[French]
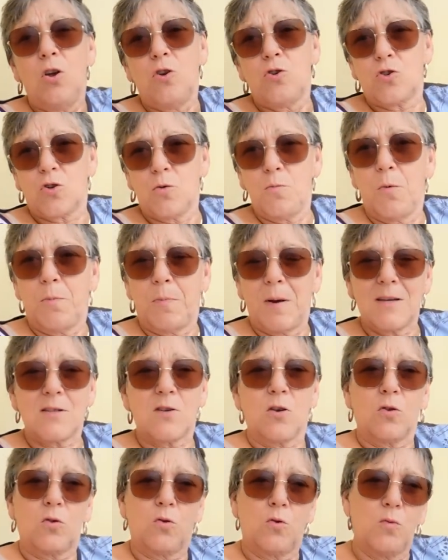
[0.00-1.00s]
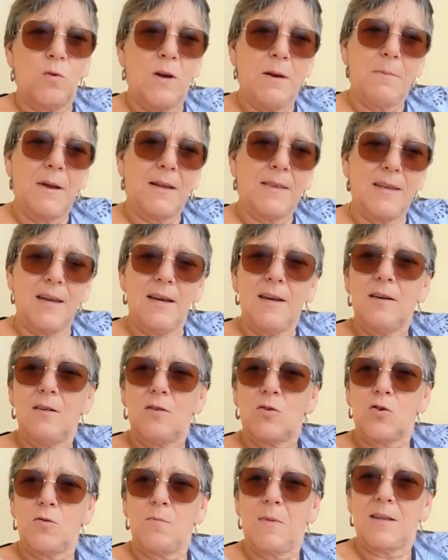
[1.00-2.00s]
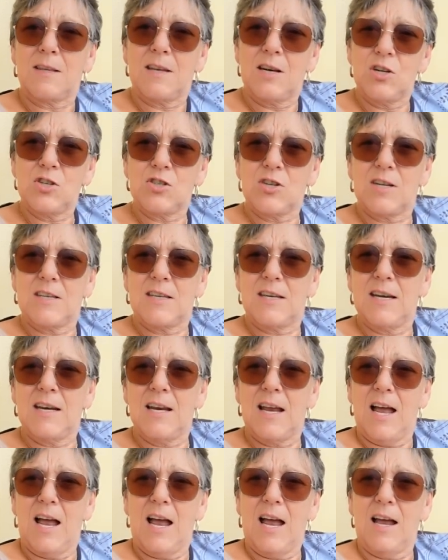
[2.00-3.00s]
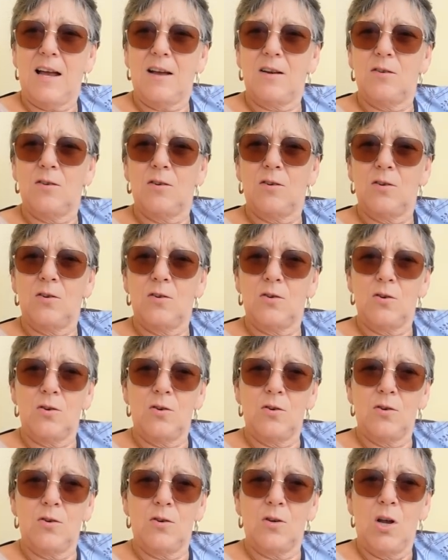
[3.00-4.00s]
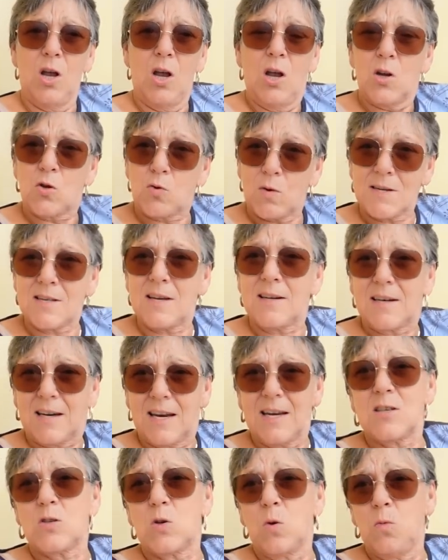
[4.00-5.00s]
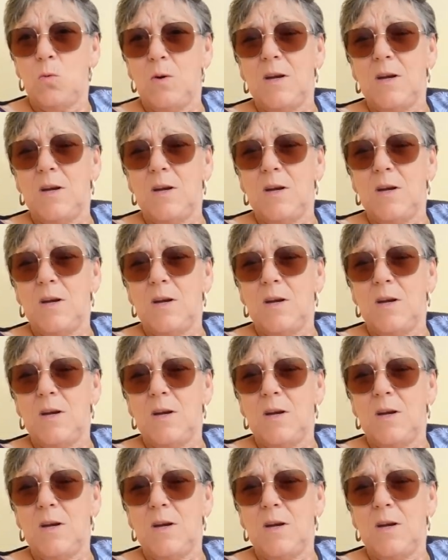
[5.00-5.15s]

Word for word: Je me pèse tous les matins. Ce matin, j'étais à 75,8.